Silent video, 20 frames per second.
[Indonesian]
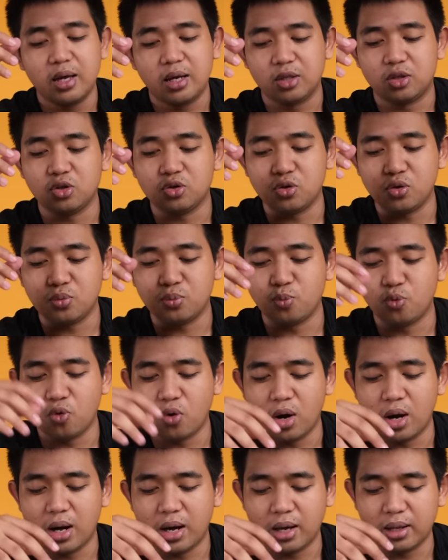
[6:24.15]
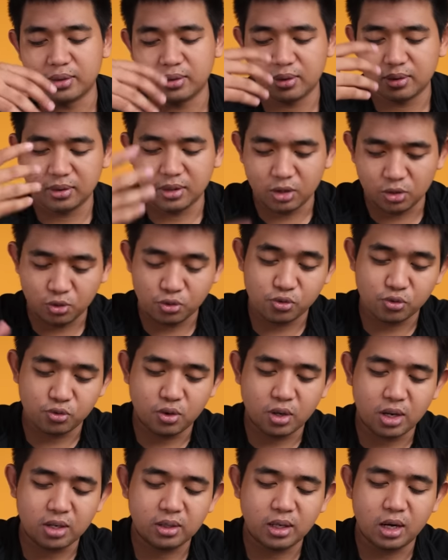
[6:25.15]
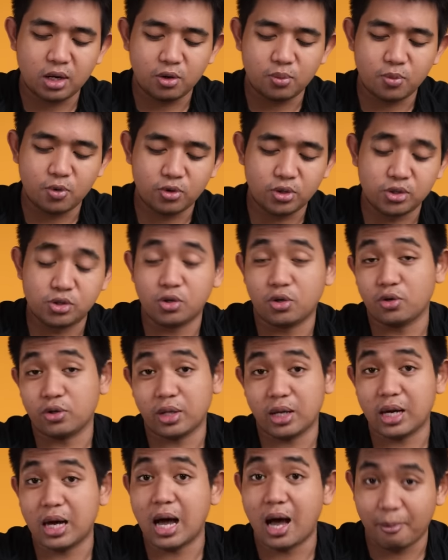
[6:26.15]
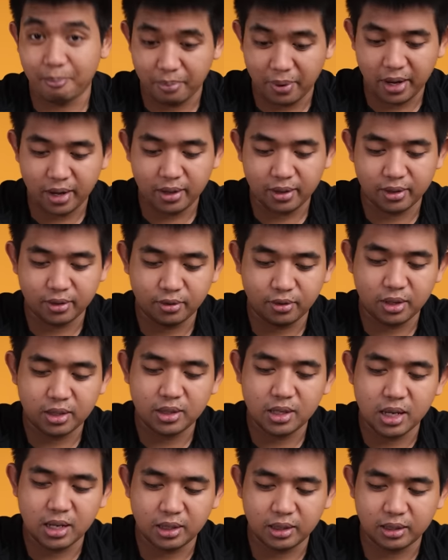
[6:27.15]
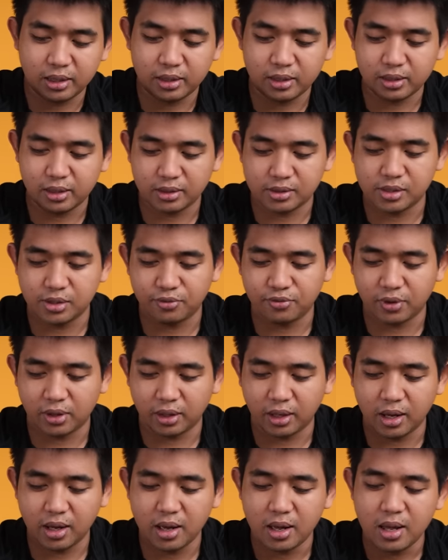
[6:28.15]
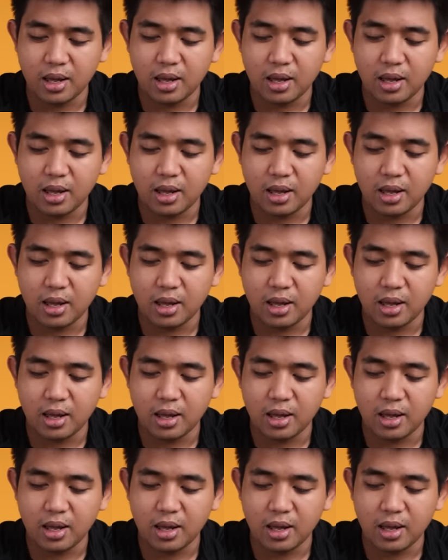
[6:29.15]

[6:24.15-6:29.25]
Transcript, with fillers: itu buat ditujukan kalau mau dicoloknya ke HP gitu kan dari receivernya